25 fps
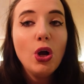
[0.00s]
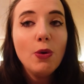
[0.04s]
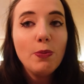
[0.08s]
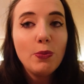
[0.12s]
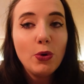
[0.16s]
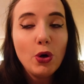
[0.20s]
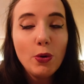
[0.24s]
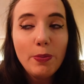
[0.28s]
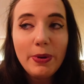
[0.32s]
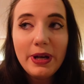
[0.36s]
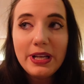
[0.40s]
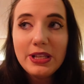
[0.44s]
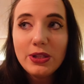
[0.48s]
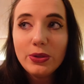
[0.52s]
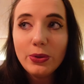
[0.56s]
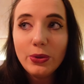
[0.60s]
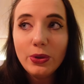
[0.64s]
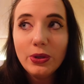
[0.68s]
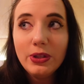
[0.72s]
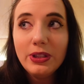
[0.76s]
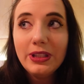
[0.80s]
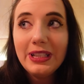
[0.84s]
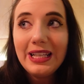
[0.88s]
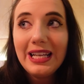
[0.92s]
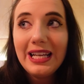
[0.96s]
pro
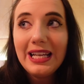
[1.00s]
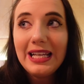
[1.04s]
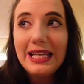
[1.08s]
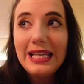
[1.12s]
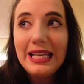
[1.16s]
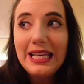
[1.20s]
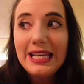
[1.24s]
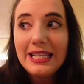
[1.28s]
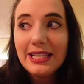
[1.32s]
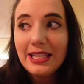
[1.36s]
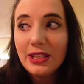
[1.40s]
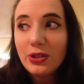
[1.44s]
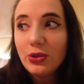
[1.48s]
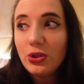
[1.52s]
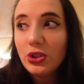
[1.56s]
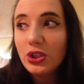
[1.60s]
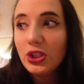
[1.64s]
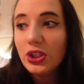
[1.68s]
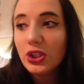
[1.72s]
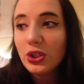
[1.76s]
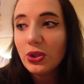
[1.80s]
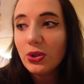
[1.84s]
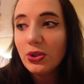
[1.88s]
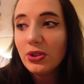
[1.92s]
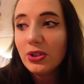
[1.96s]
Person. Ist natürlich
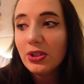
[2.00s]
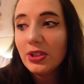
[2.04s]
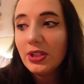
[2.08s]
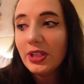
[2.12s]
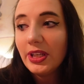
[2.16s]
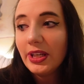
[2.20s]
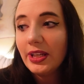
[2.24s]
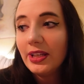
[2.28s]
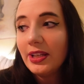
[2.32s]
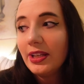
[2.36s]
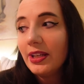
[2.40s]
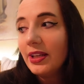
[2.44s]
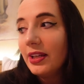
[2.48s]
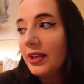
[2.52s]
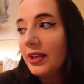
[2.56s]
nicht günstig.